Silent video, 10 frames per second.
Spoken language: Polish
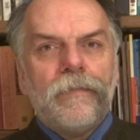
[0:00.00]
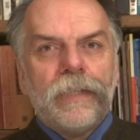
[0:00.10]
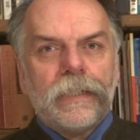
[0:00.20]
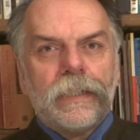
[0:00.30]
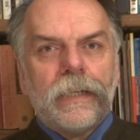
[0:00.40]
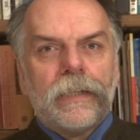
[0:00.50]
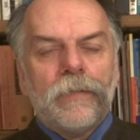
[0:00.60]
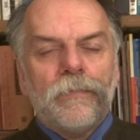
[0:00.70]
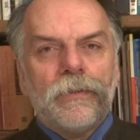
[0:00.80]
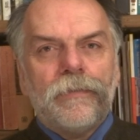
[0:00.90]
wydarzenia
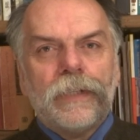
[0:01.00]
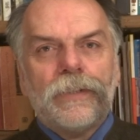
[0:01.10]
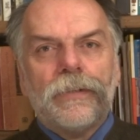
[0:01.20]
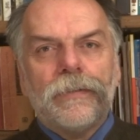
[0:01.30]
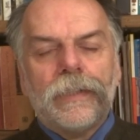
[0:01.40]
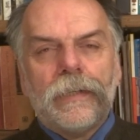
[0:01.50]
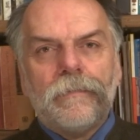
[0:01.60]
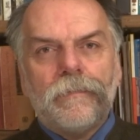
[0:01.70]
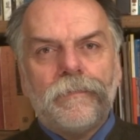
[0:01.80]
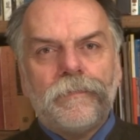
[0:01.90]
temu towarzyszące,
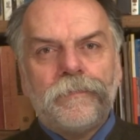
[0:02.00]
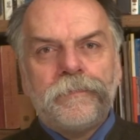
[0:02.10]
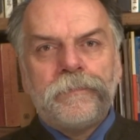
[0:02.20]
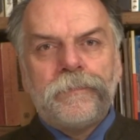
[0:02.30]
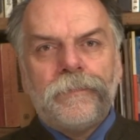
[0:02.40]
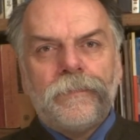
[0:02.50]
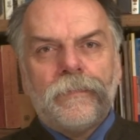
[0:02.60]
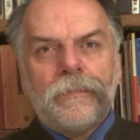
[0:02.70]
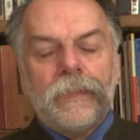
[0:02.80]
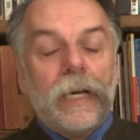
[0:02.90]

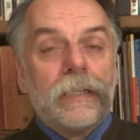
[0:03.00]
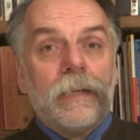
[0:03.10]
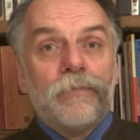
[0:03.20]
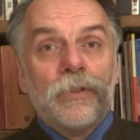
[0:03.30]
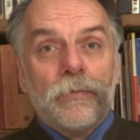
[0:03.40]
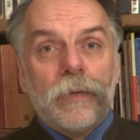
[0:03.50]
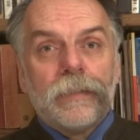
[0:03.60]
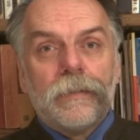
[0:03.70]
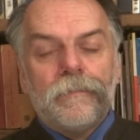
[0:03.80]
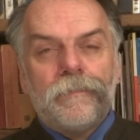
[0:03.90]
jak na
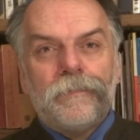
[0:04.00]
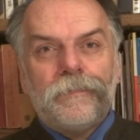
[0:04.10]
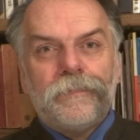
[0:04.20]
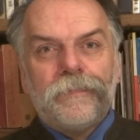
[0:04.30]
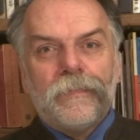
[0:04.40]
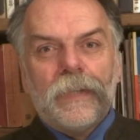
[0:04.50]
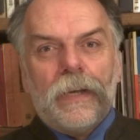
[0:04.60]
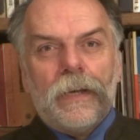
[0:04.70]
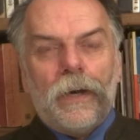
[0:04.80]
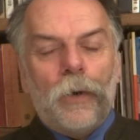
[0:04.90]
przykład
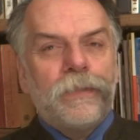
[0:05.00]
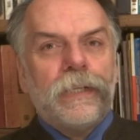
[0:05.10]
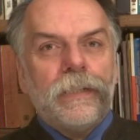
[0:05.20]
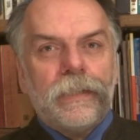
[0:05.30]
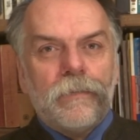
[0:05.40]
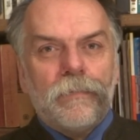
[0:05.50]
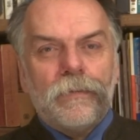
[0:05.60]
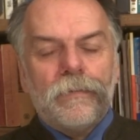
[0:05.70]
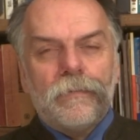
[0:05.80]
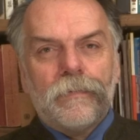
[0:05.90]
obcięcie
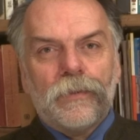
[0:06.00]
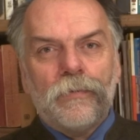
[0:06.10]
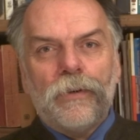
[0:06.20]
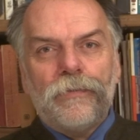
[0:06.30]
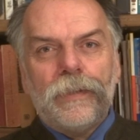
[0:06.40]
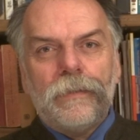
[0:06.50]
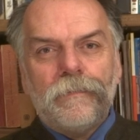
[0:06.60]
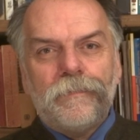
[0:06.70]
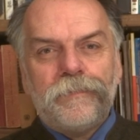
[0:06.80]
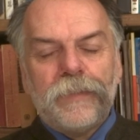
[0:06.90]
mu głowy
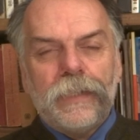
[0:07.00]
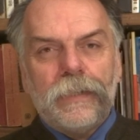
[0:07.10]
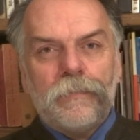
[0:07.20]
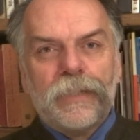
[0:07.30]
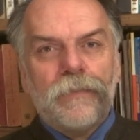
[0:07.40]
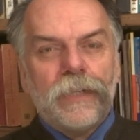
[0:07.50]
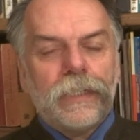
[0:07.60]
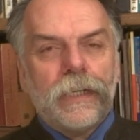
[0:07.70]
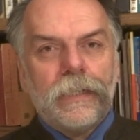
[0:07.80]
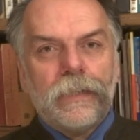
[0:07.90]
i
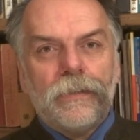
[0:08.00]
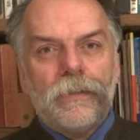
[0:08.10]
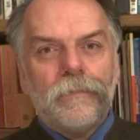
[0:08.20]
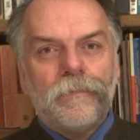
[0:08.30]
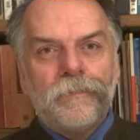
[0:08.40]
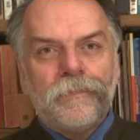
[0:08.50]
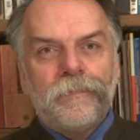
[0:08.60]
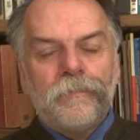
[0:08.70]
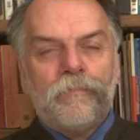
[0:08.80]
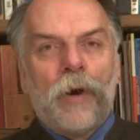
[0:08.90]
przewiezienie do
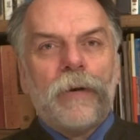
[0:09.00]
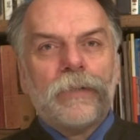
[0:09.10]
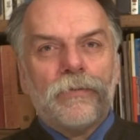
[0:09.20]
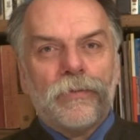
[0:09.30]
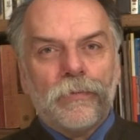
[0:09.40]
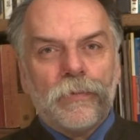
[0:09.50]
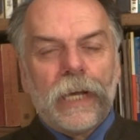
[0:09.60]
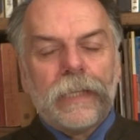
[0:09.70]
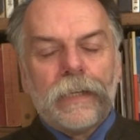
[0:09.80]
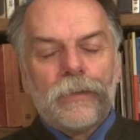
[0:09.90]
pałacu
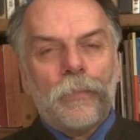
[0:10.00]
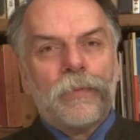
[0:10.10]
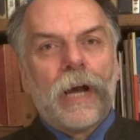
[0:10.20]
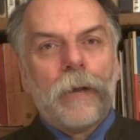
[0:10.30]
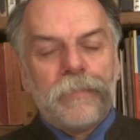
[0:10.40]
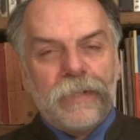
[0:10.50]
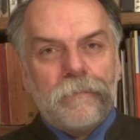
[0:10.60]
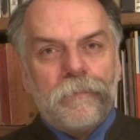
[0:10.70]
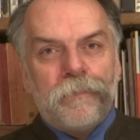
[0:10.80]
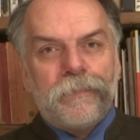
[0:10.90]
sułtana Topkapi
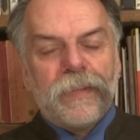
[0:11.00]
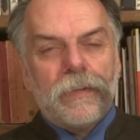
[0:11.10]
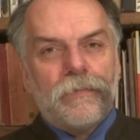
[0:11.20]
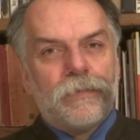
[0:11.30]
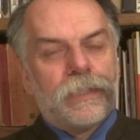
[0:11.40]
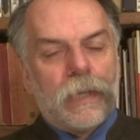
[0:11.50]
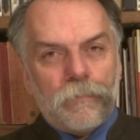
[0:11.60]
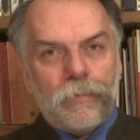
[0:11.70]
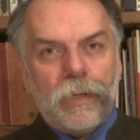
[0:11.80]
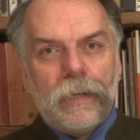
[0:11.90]
w
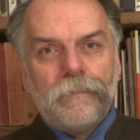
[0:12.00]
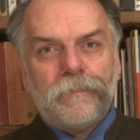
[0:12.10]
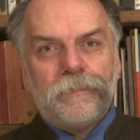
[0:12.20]
Stambule,